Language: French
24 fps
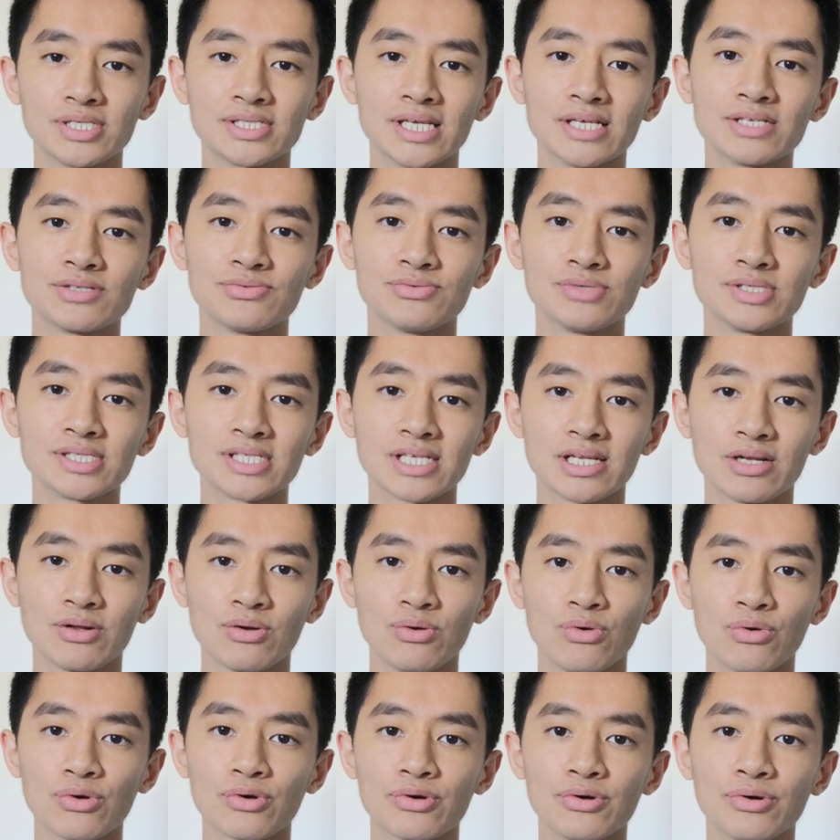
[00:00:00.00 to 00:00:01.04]
États-Unis, c'est le
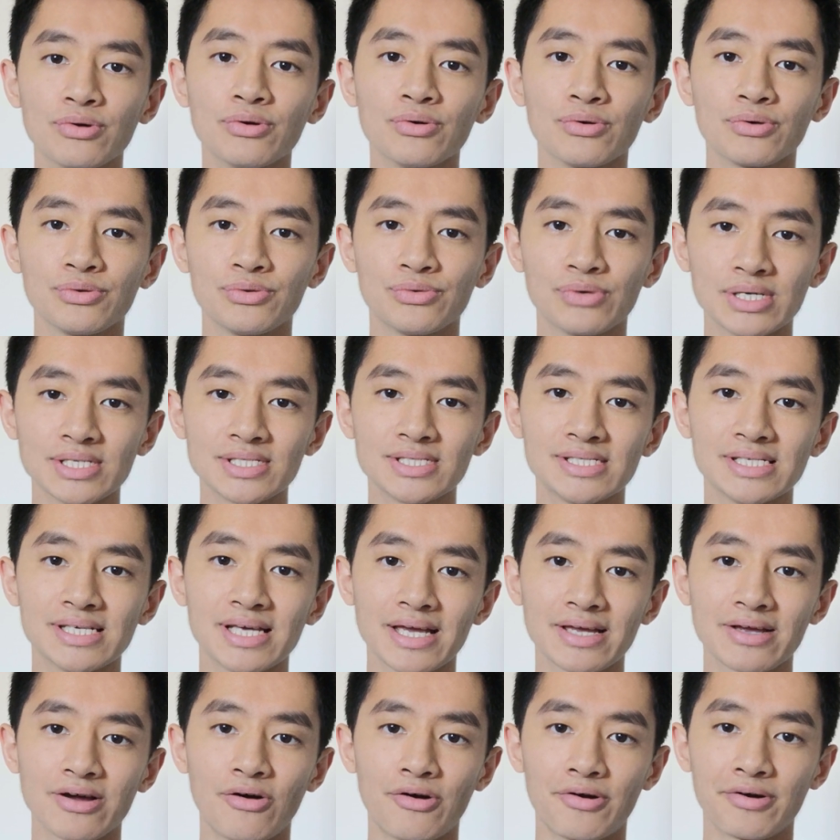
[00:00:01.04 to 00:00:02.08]
logo
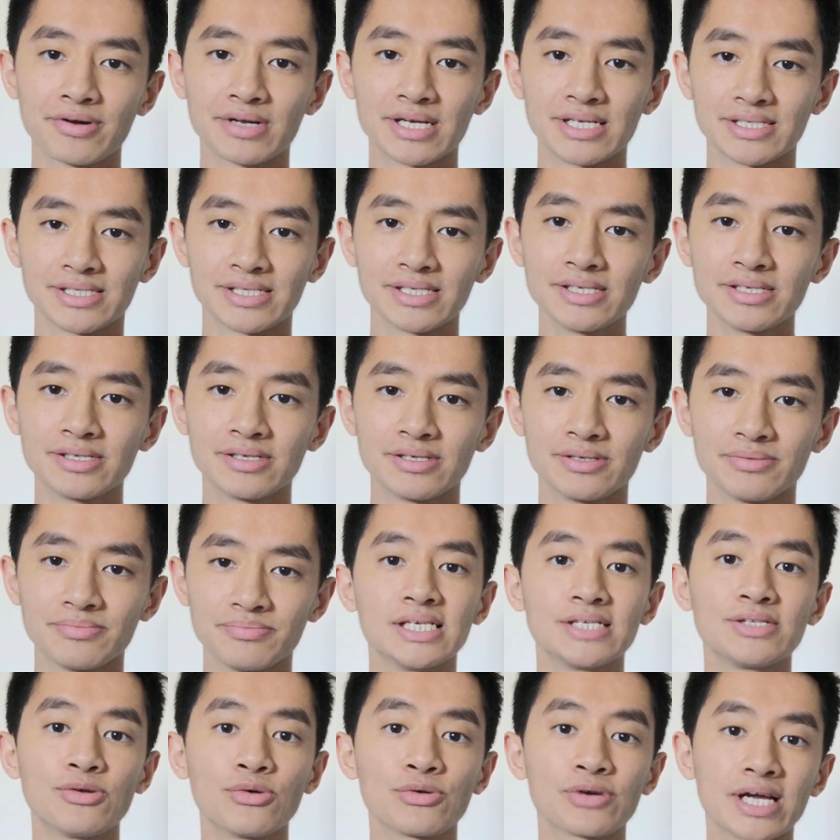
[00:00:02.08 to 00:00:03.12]
USDA Organic
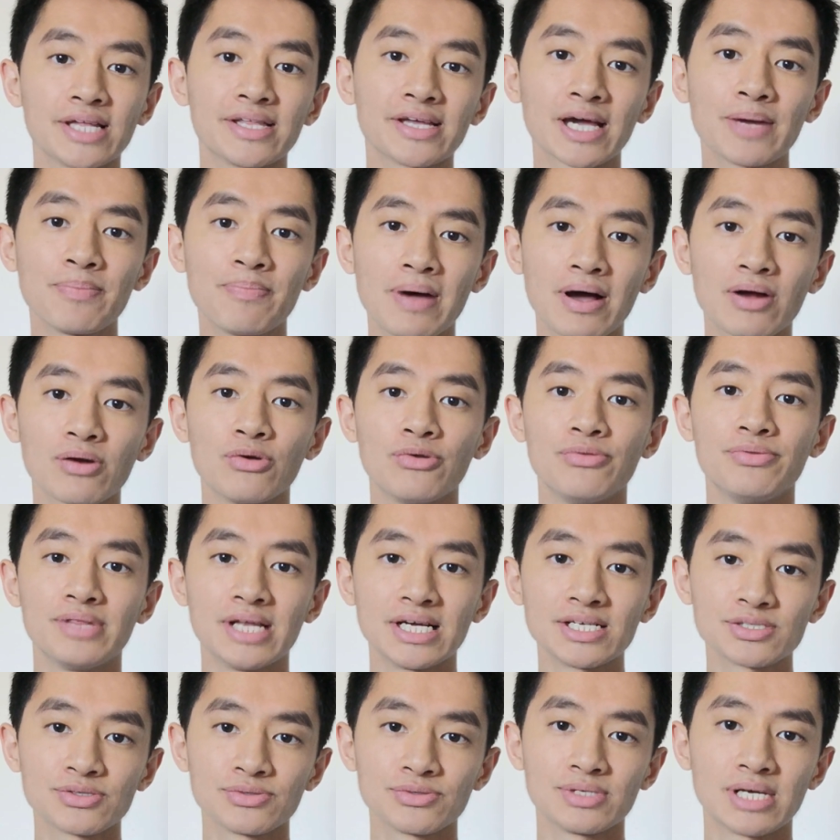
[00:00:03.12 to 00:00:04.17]
qui est encadré par le
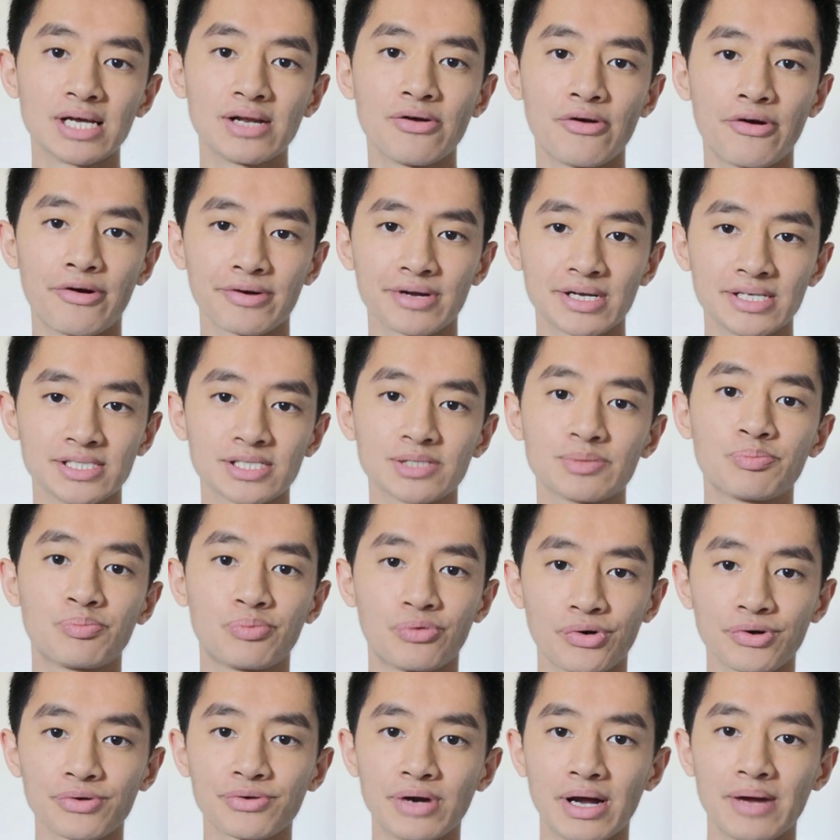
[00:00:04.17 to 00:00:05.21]
National Organic
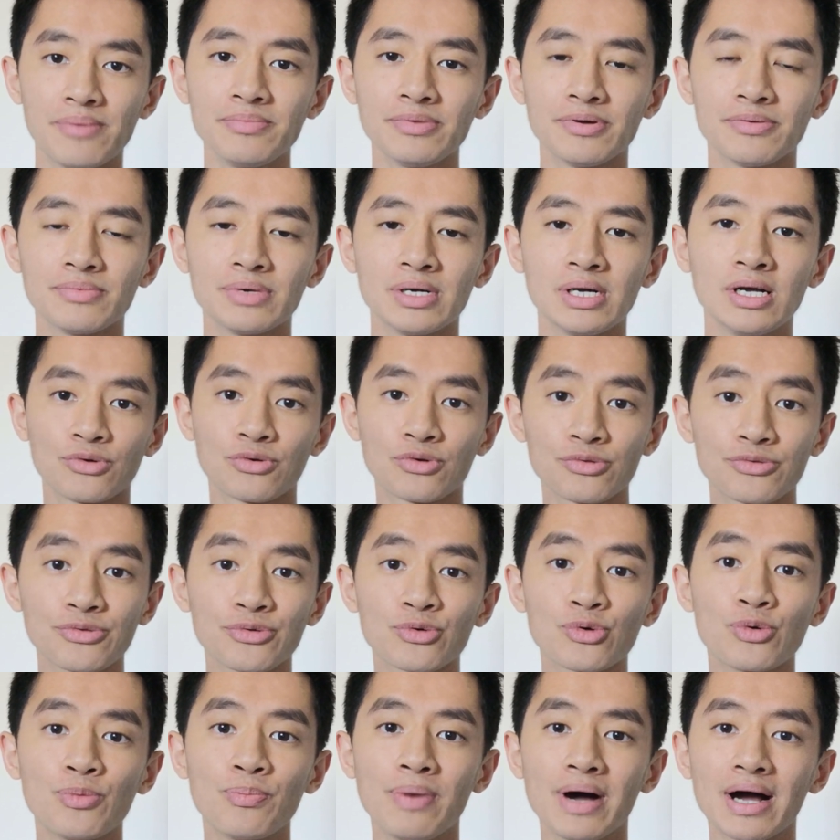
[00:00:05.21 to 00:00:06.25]
Program. Donc quand
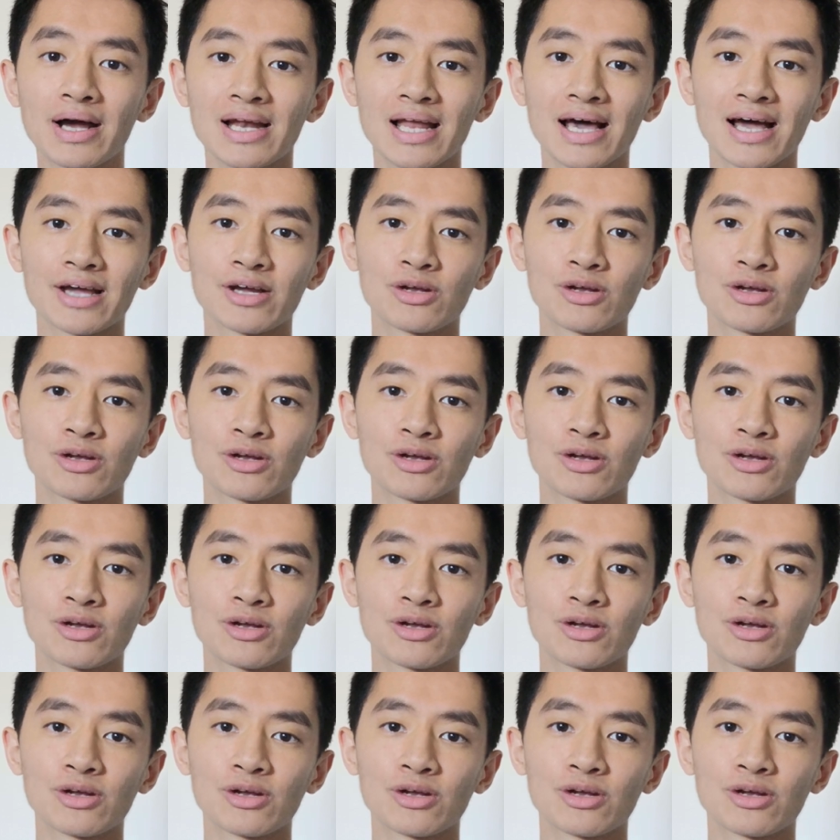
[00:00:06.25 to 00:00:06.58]
on compare la